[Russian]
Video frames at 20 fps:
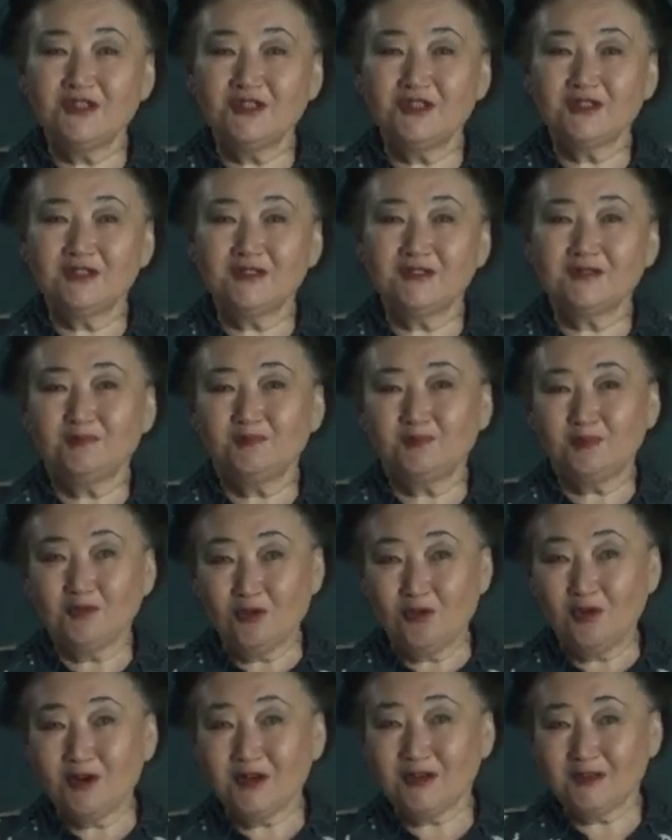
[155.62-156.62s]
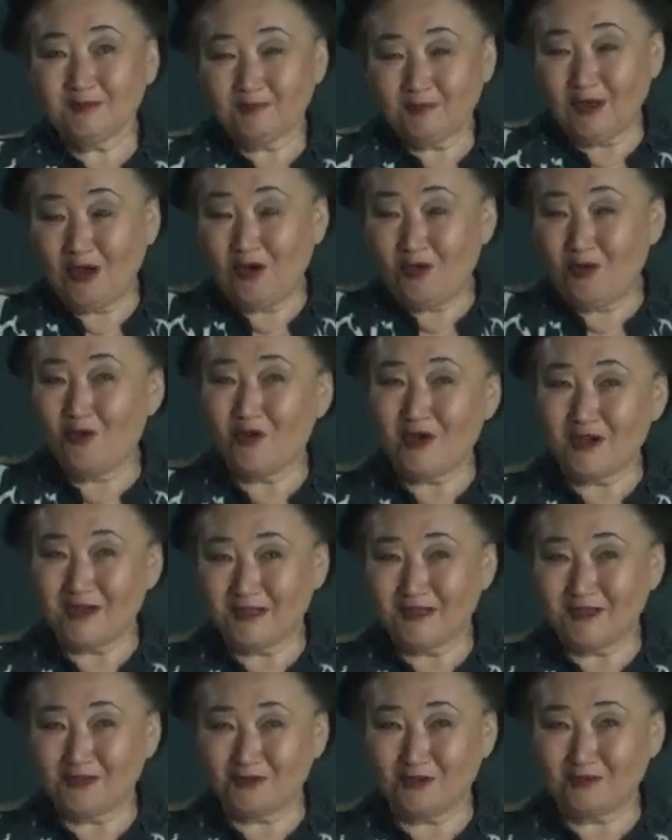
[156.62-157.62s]
человек плох, плохой
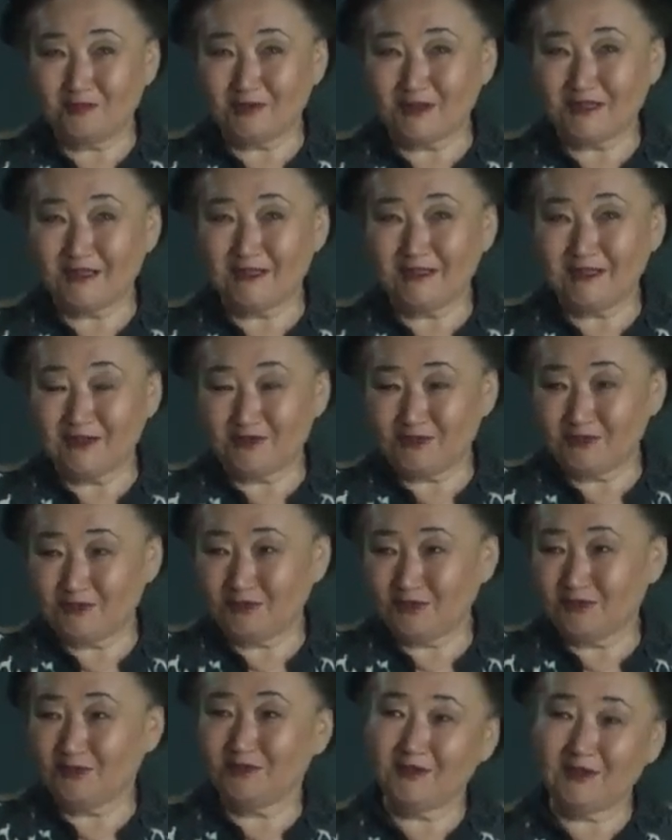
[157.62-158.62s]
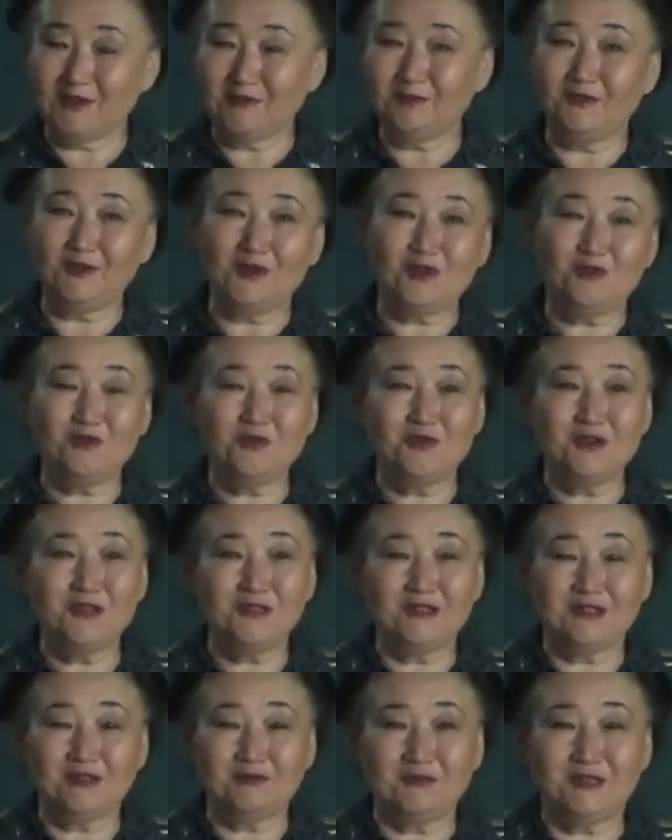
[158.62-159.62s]
герой, персонаж, вот он там
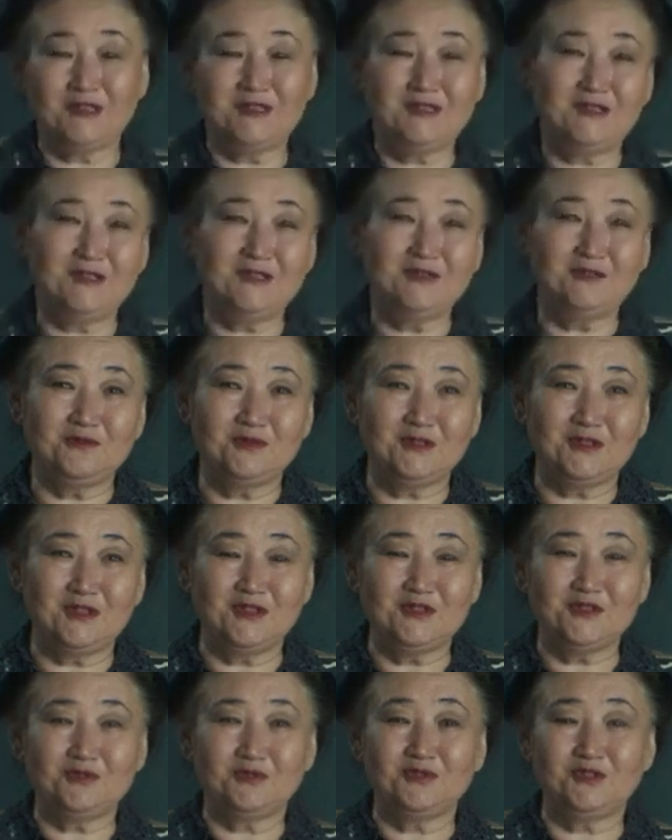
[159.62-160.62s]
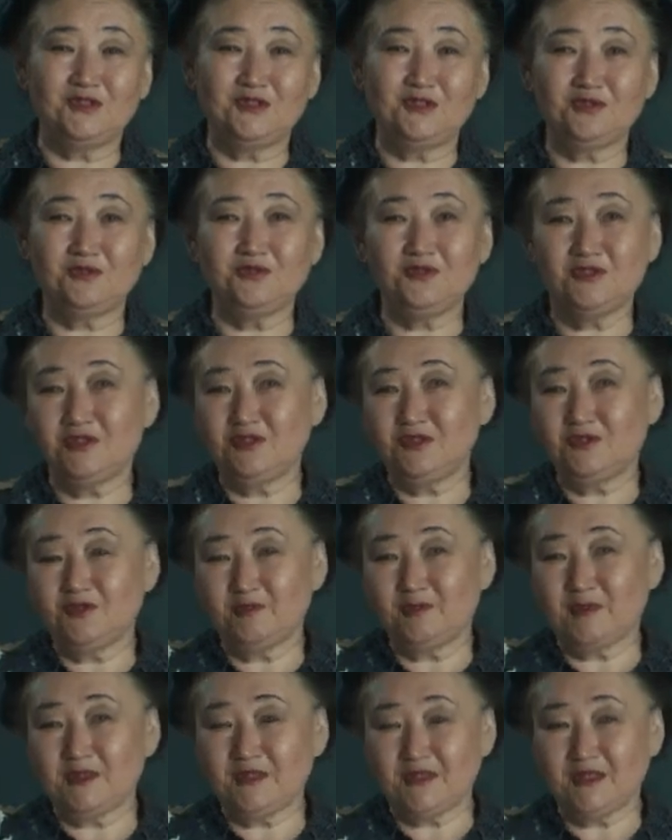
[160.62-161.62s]
ворует, там насилует или что-то еще, очень легко
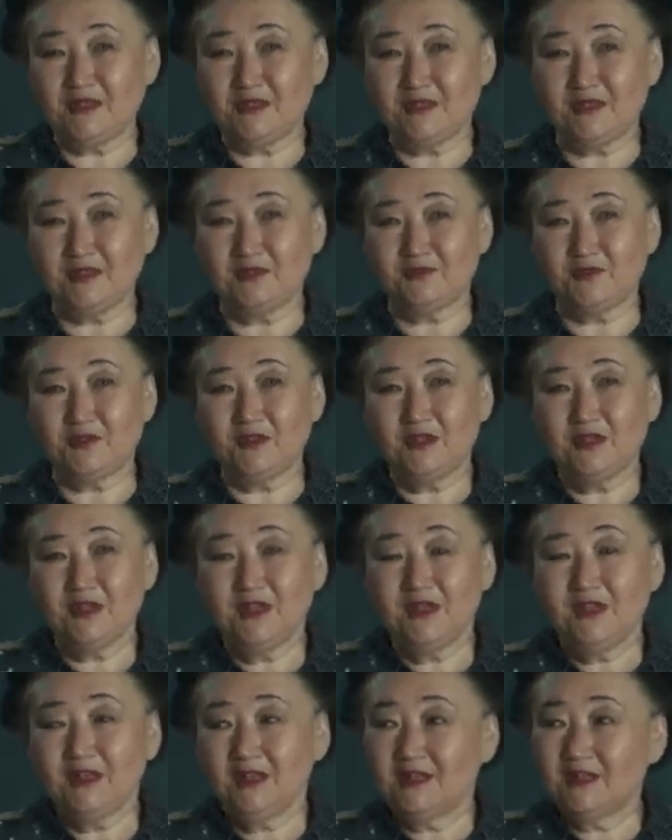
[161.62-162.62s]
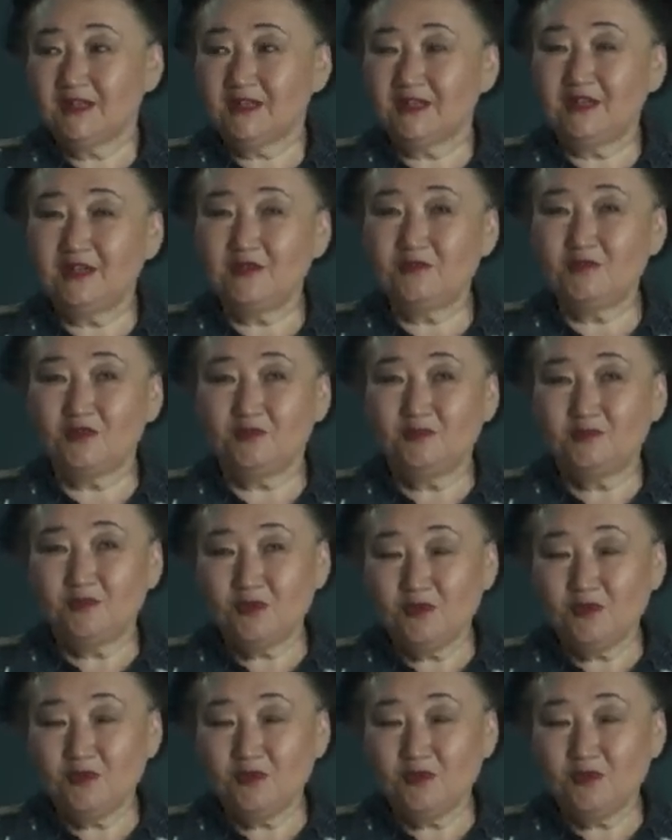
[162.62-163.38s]
поставить на него клеймо.